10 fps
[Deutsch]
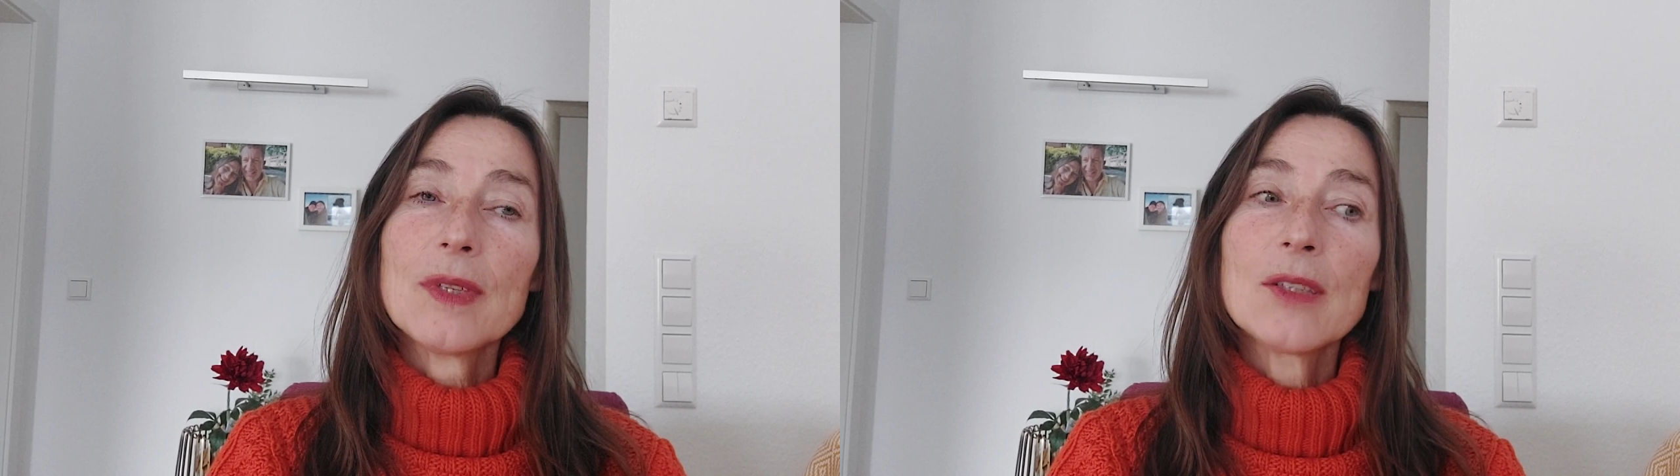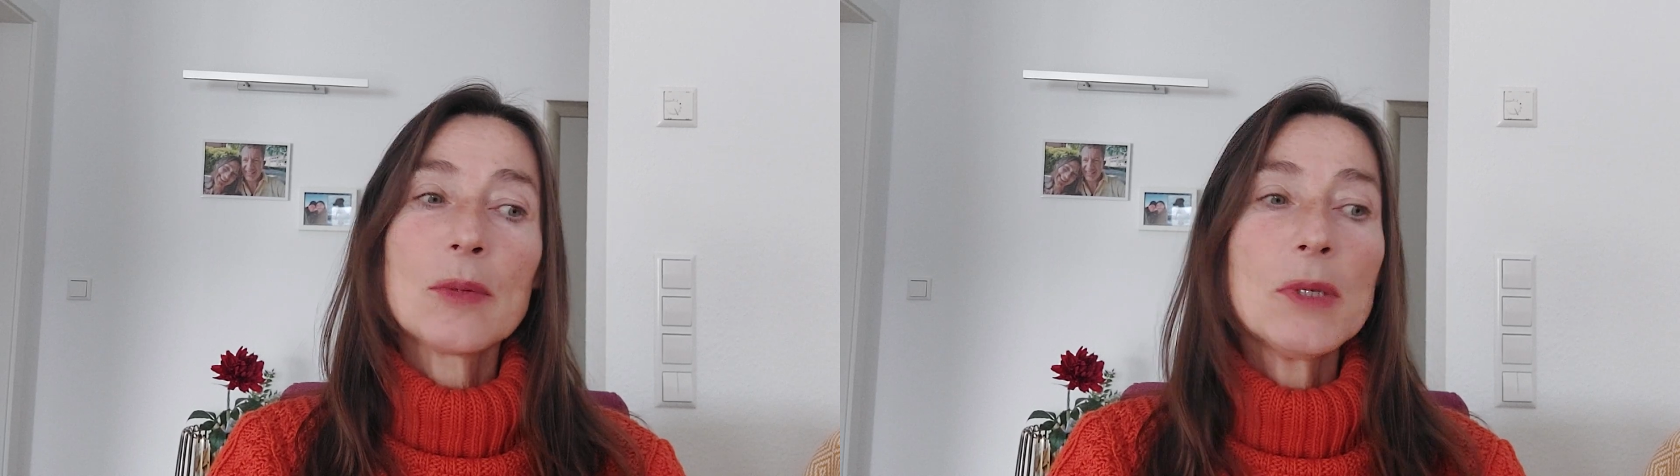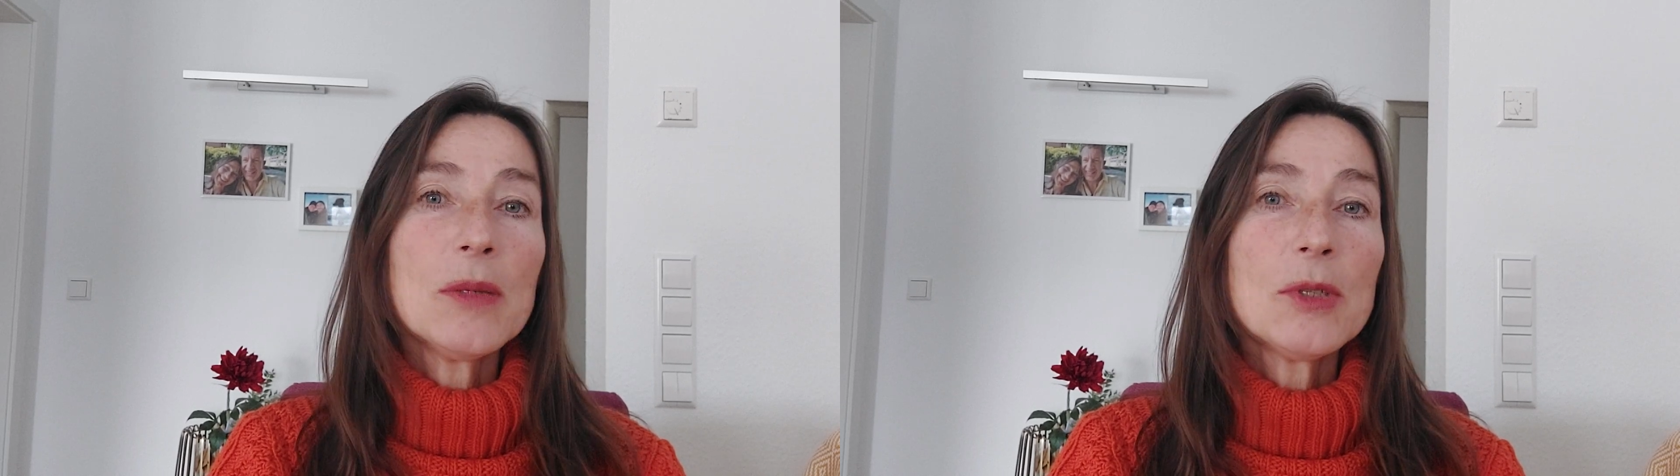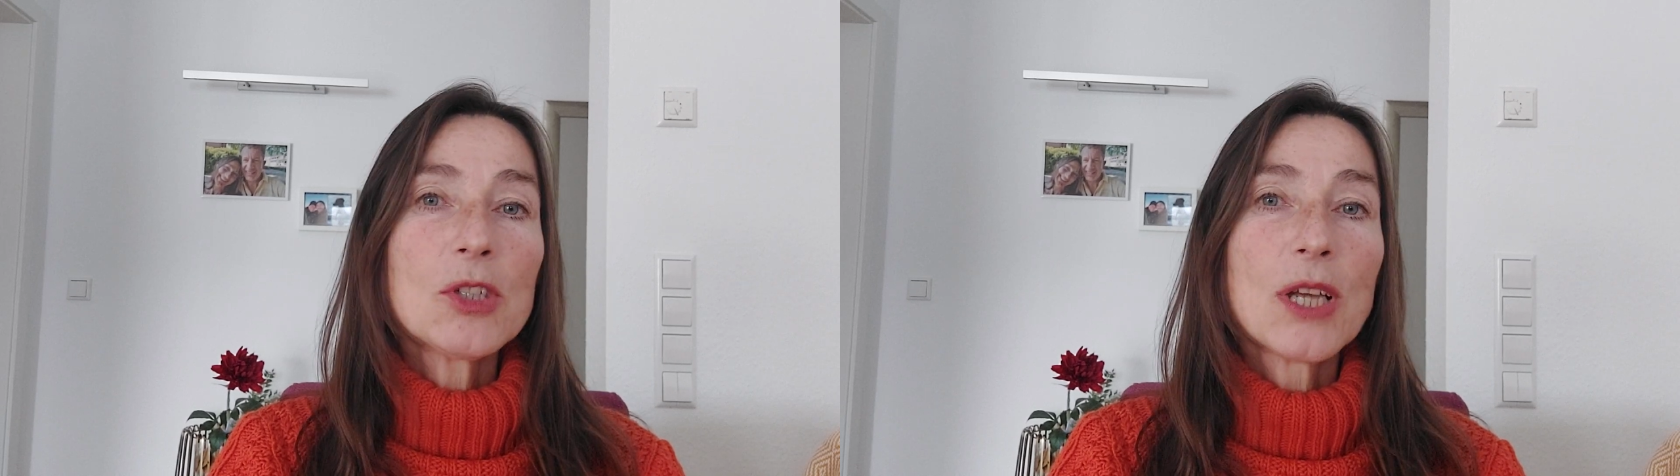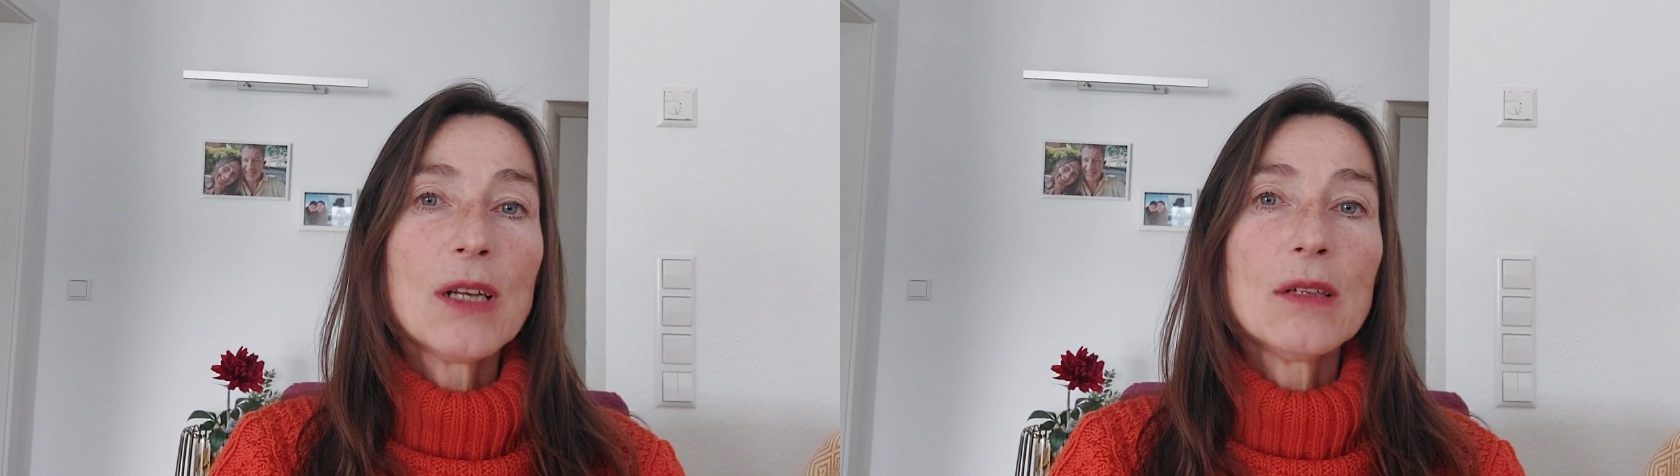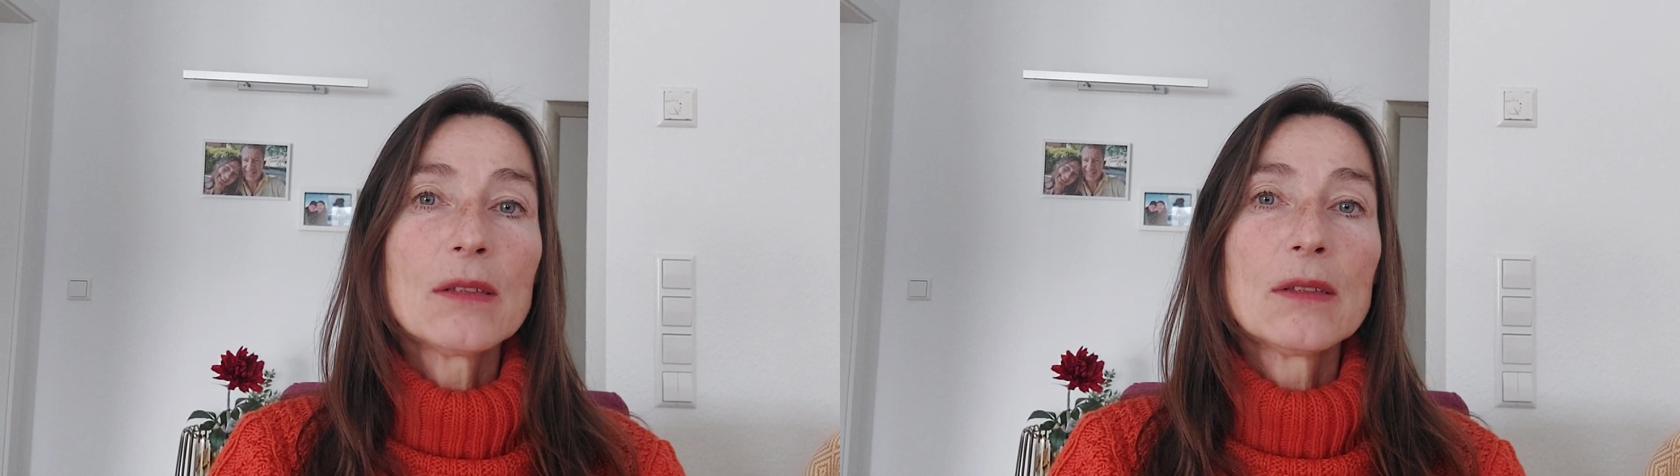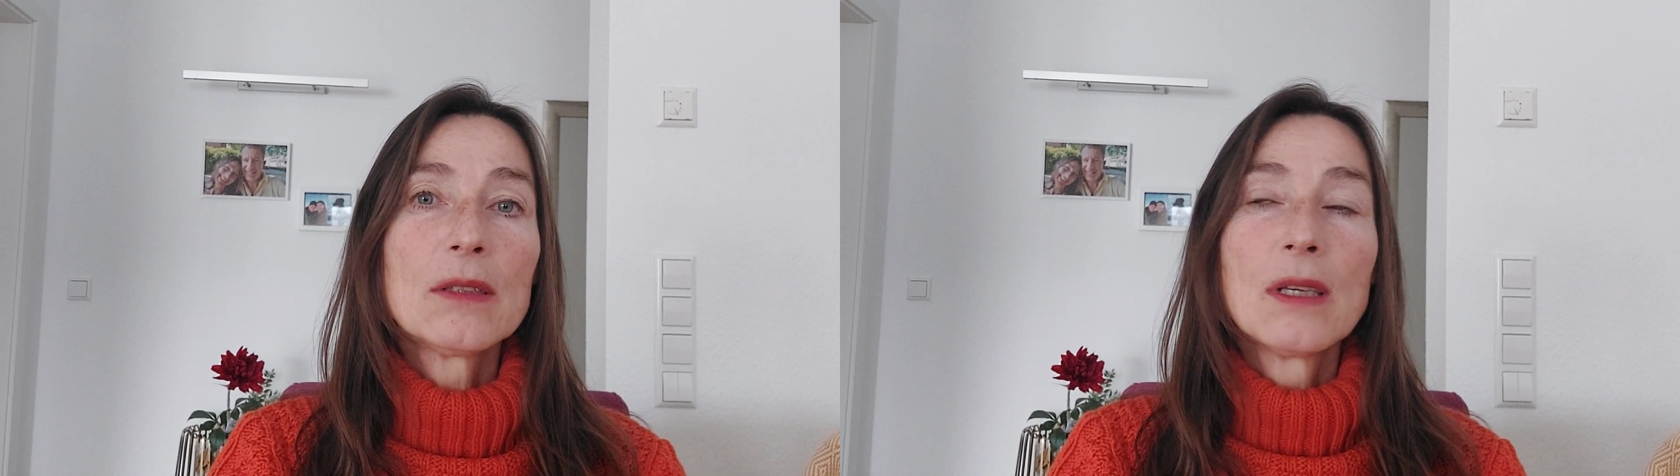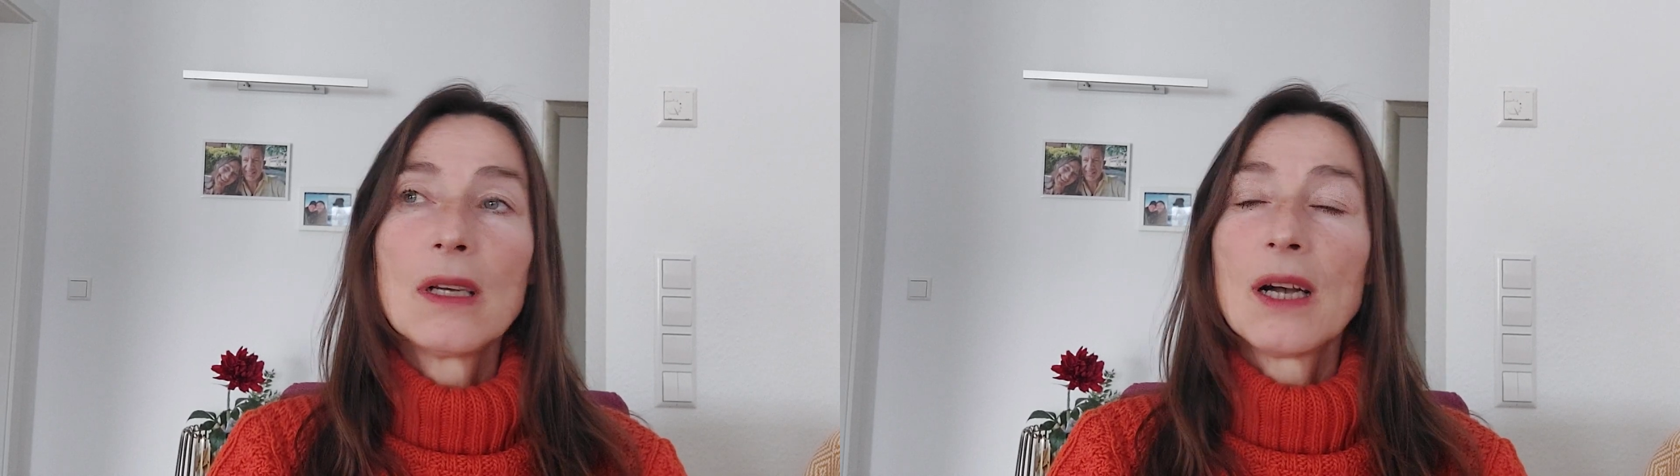Sabine Michel,
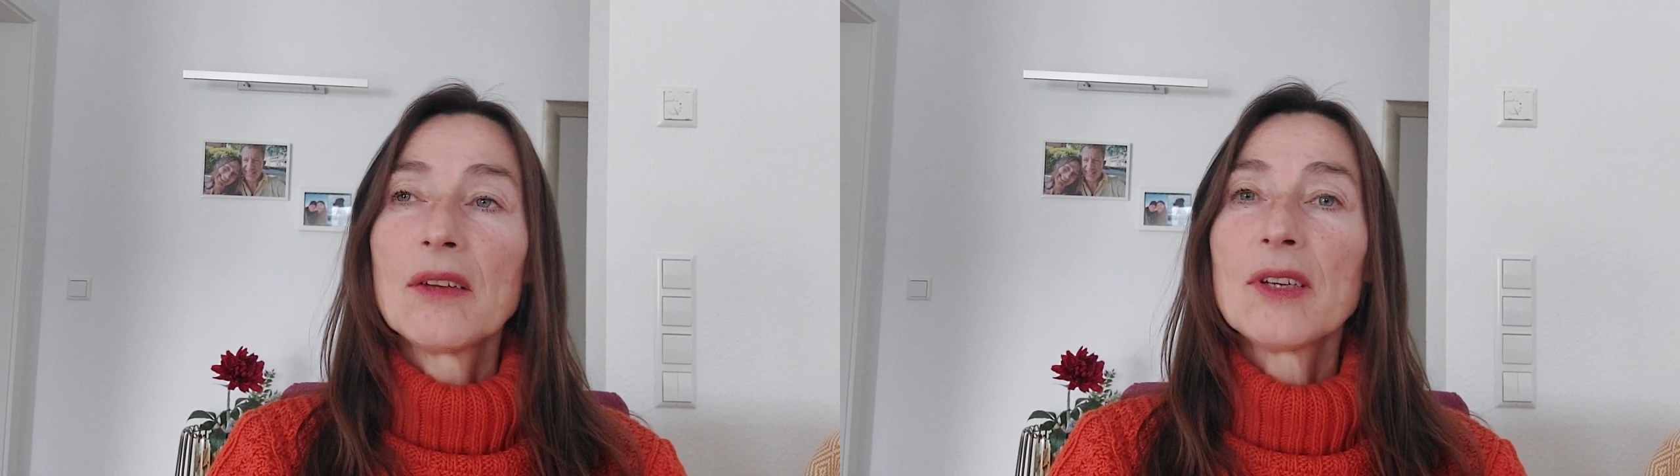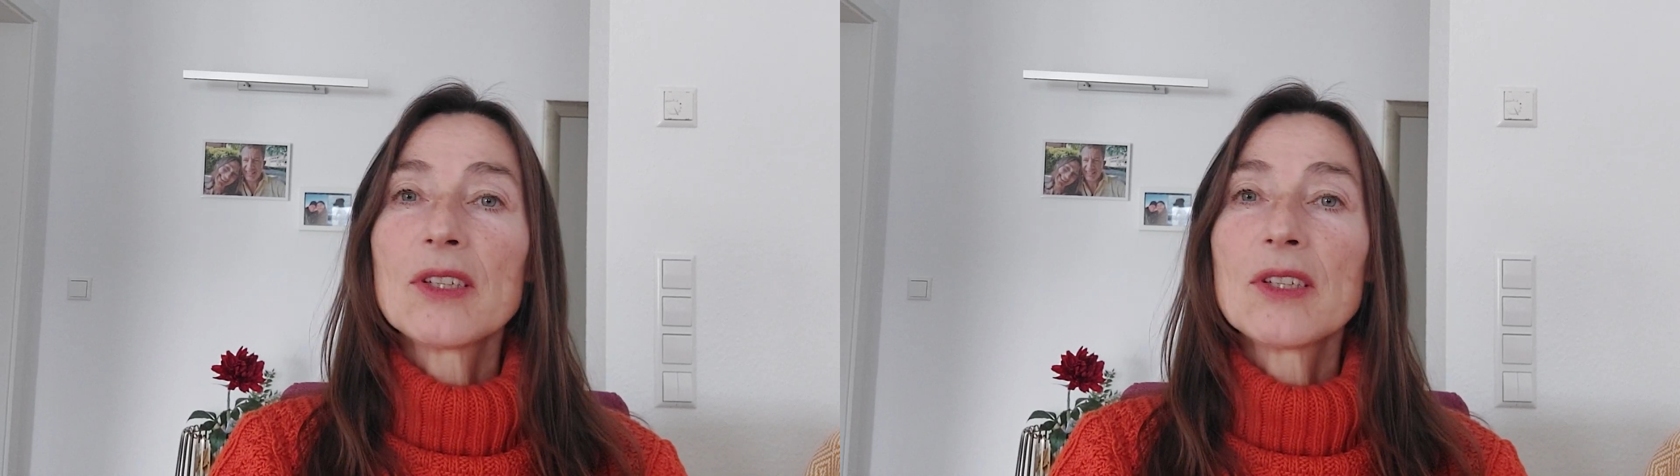an